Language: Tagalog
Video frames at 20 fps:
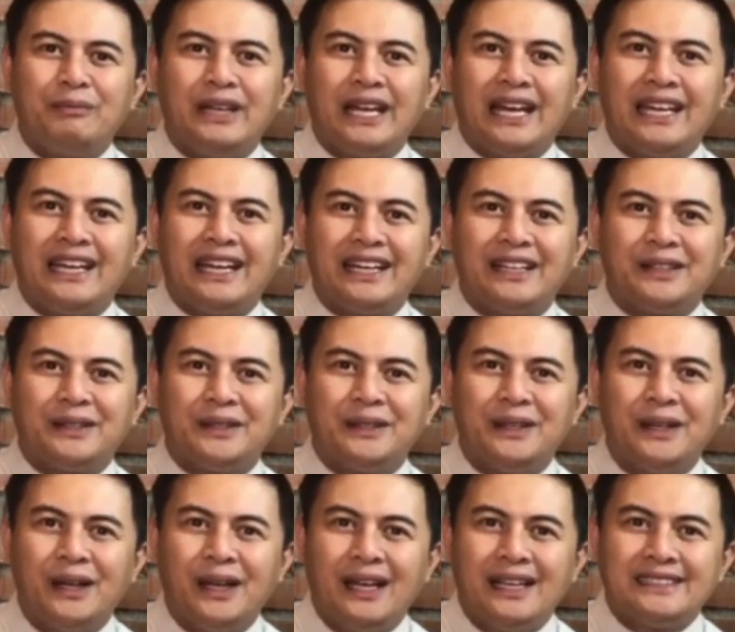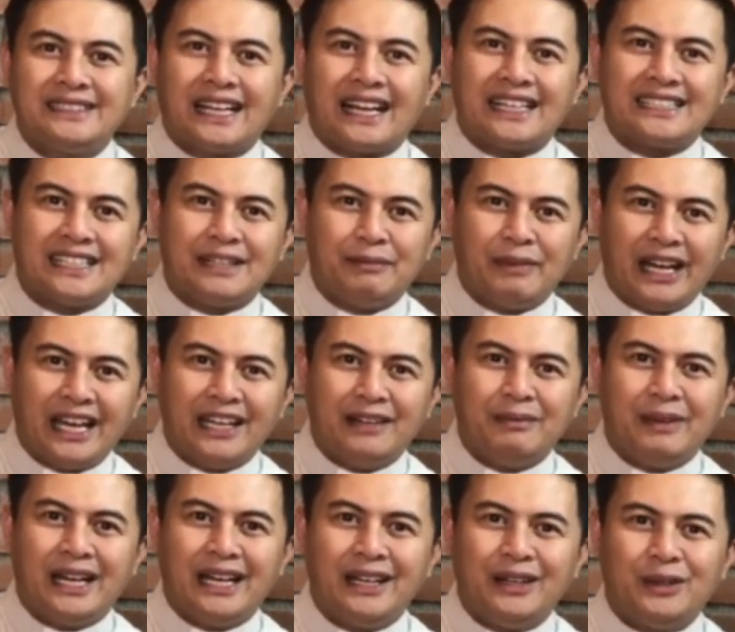biyayang ito sa kasamaan
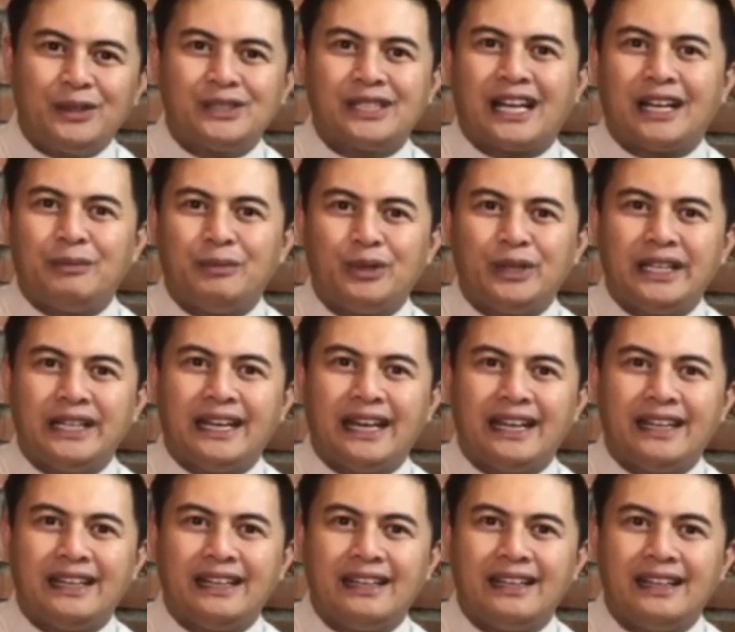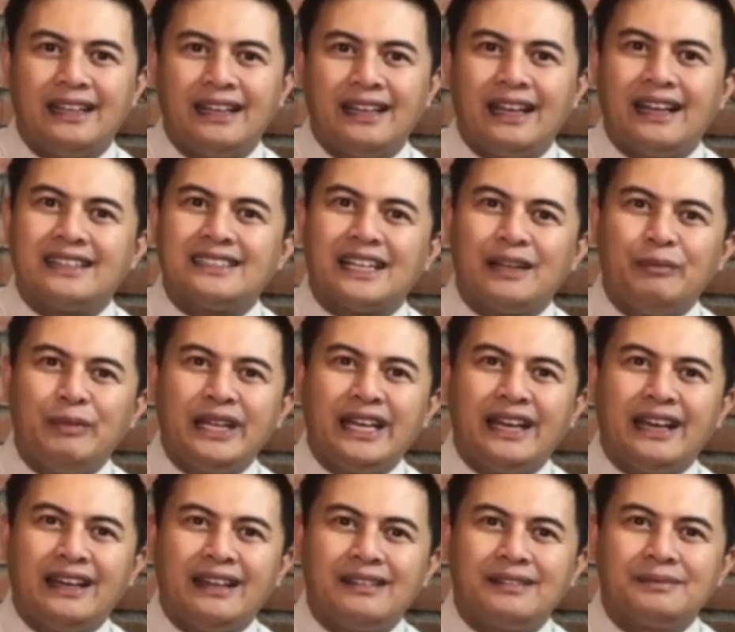man o sa kabutihan. Sabi
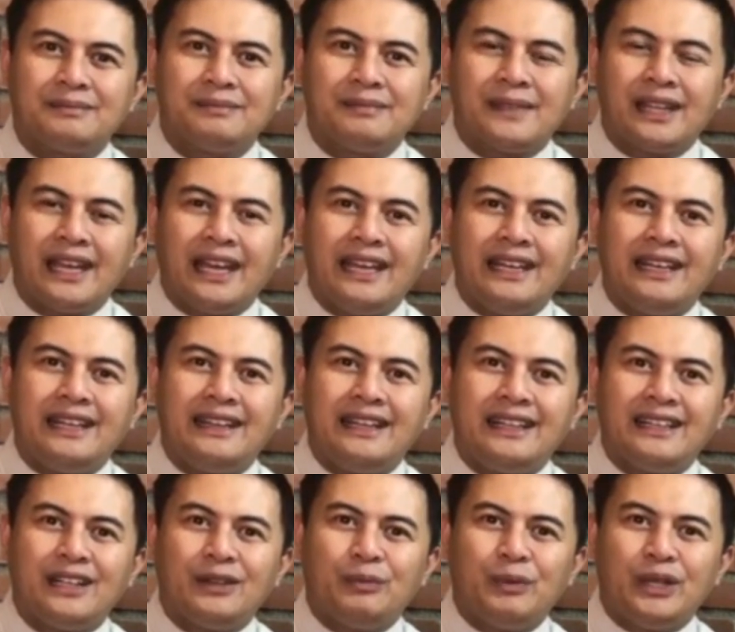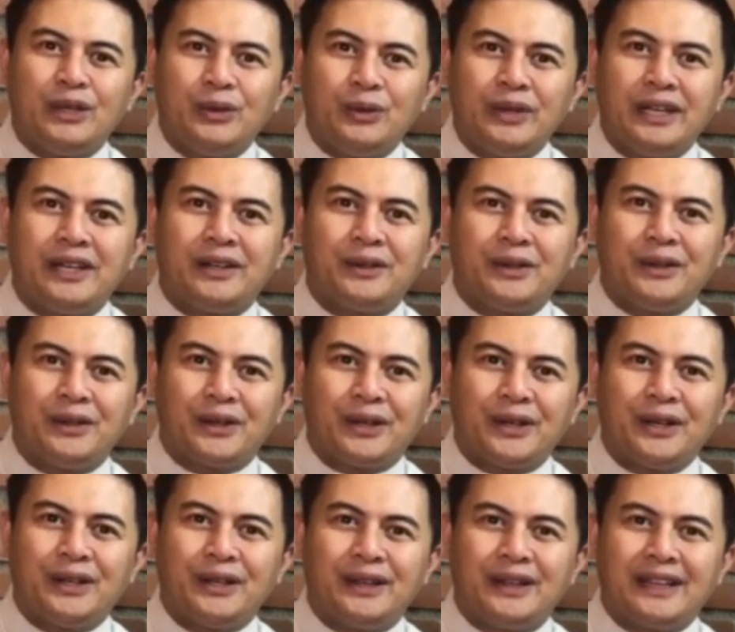nga, anything that we do here on
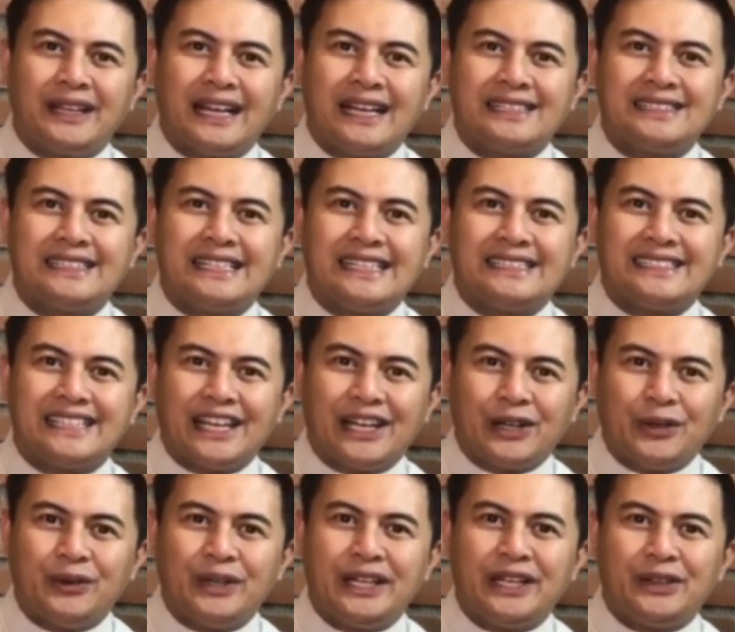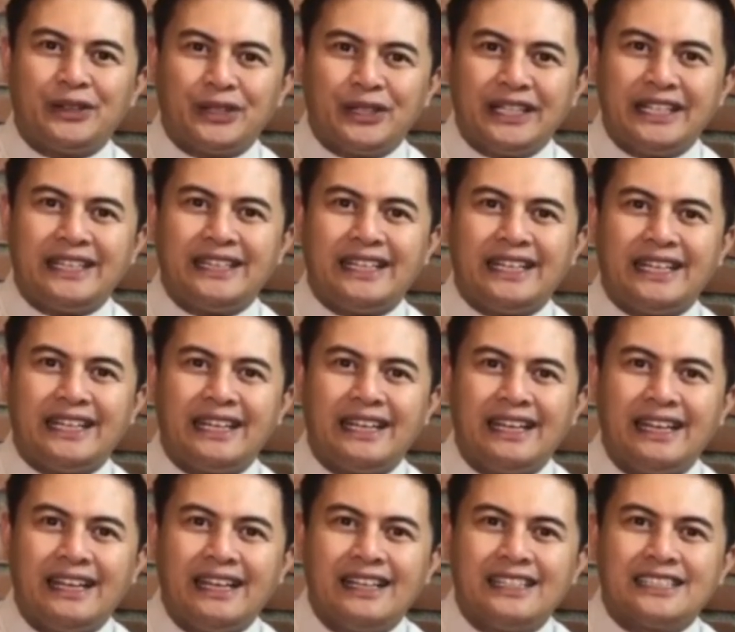earth has its echo in eternity.
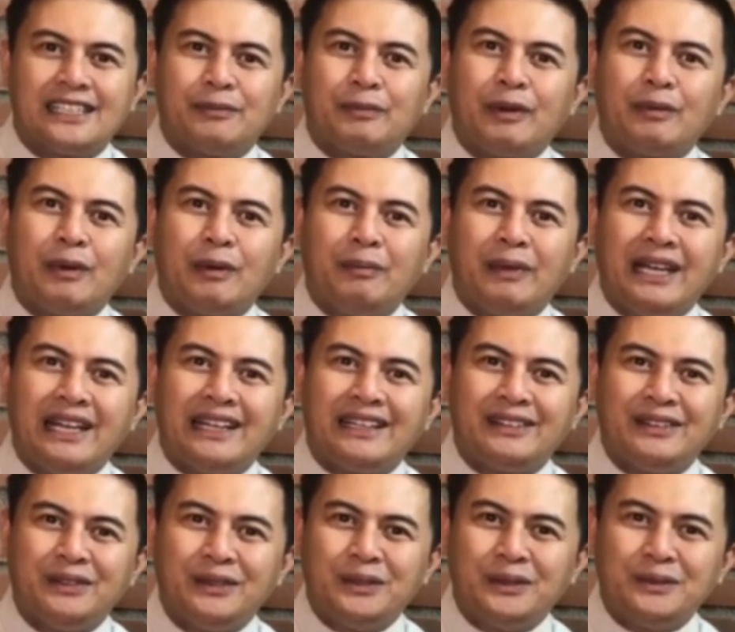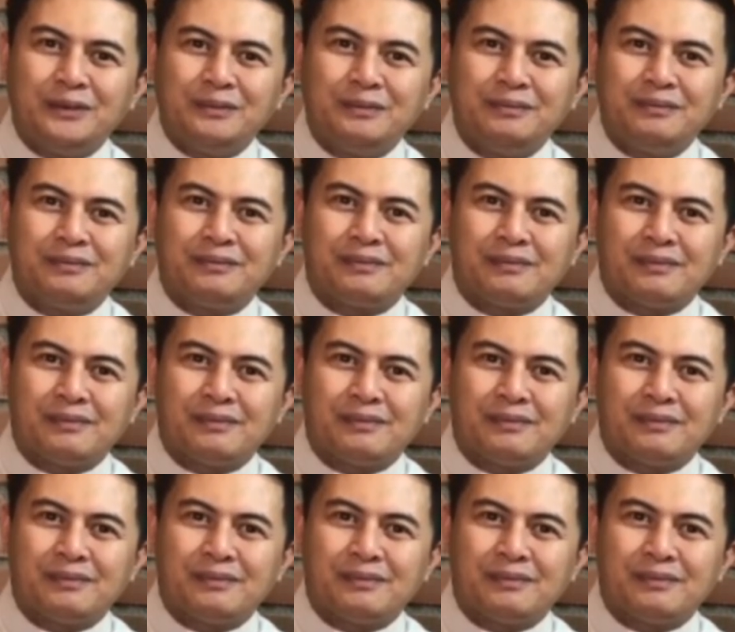Sa pagbabalik ng